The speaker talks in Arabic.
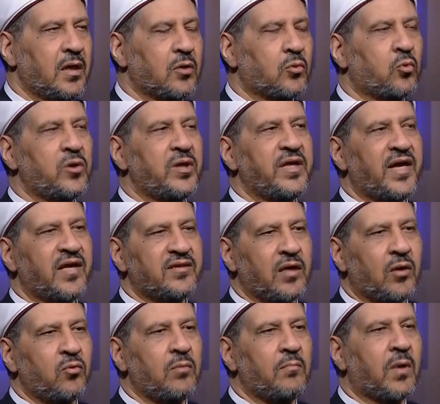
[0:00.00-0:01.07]
الكليات
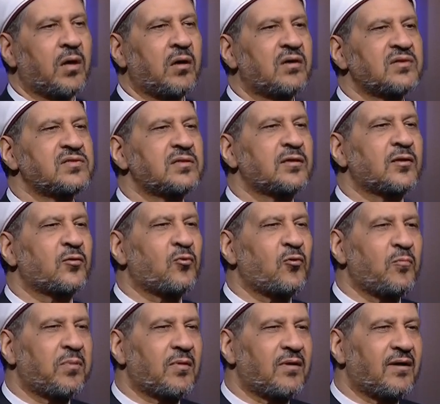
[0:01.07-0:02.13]
أو المقاصد
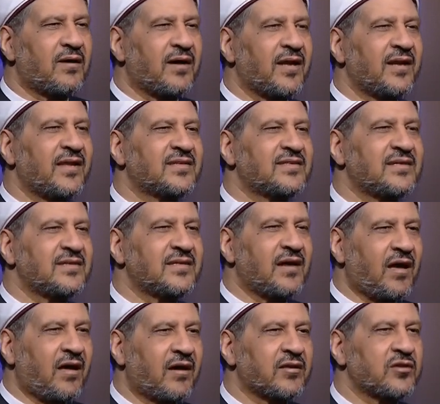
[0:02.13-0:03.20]
الكبرى التي
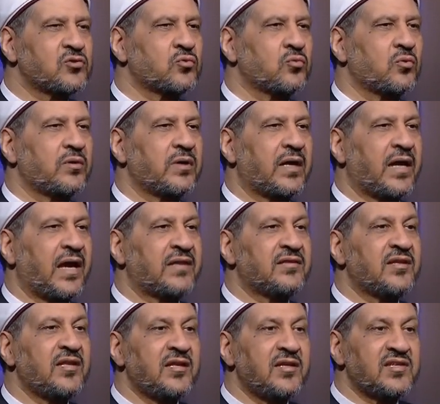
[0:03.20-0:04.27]
يحرص
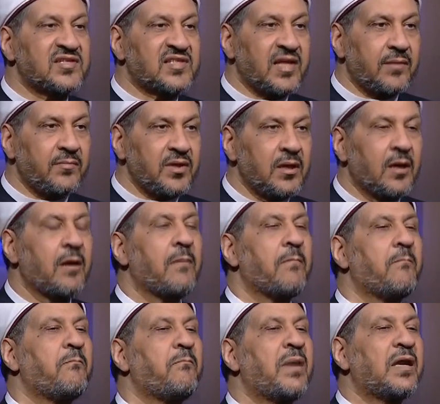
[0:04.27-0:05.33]
الدين الإسلامي
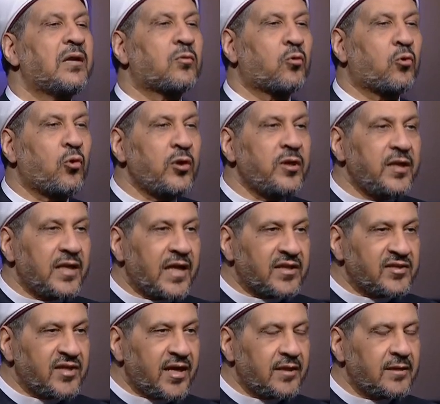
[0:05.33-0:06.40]
بل كل
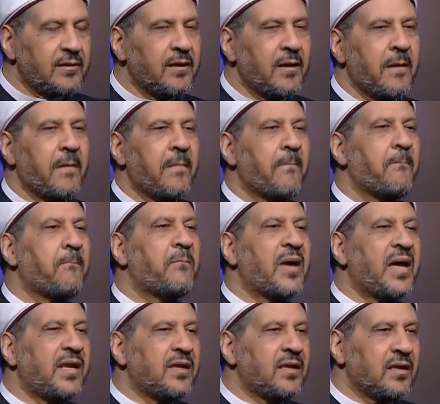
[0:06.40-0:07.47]
الأديان
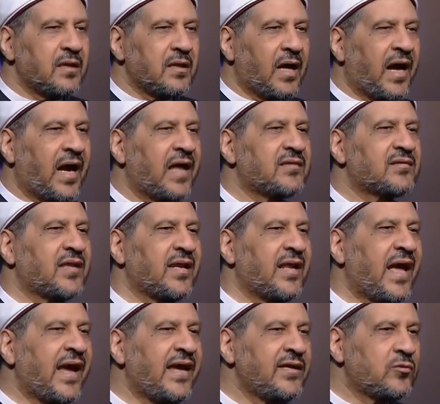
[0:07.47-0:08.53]
بل حتى
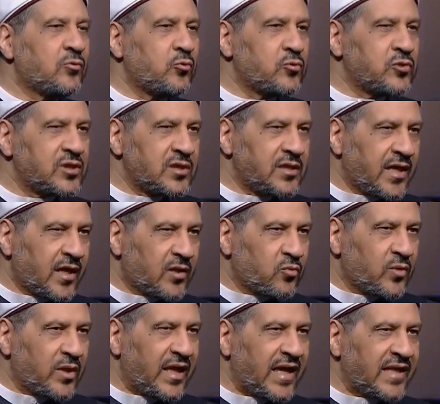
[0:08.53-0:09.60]
الأيديولوجيات
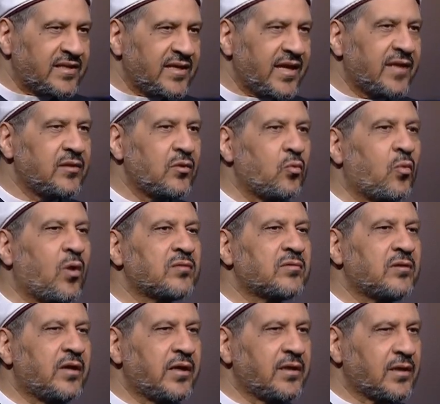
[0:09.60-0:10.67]
والأديان
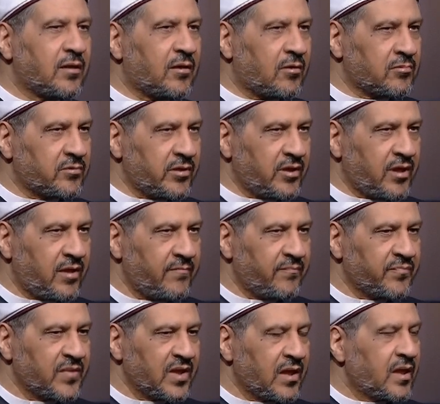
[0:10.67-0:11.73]
الوضعية الأرضية
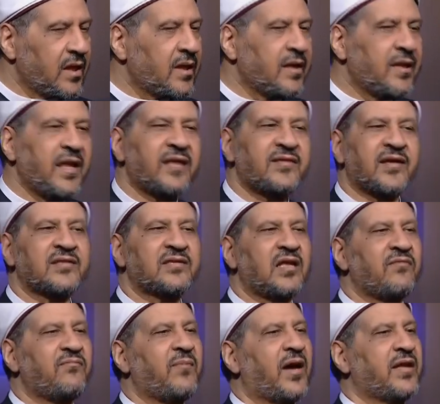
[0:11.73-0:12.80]
لا
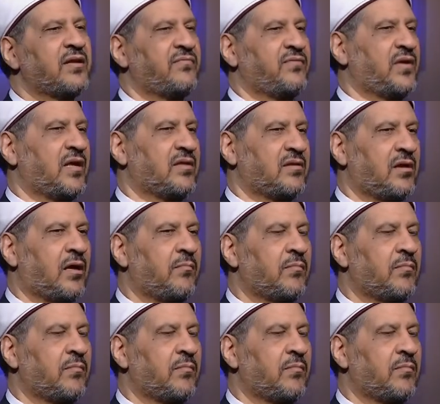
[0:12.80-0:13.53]
تختلف معنا في هذا الأمر